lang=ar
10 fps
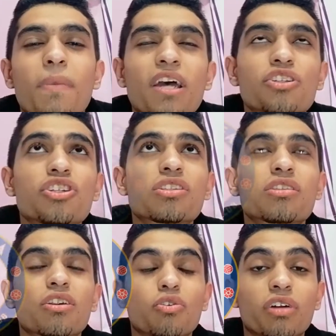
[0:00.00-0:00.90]

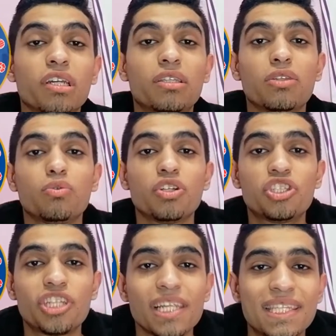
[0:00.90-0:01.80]
مانشستر يونايتد
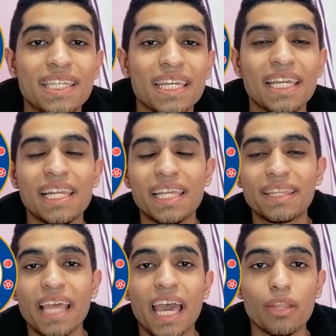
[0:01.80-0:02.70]
وتشيلسي اللي
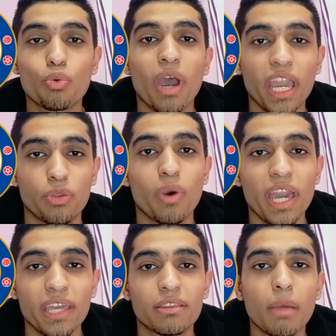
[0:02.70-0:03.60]
انتهت 1-1 واحد
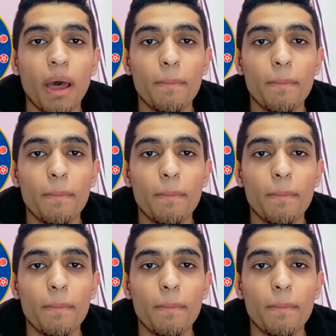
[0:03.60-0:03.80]
واحد. طبعا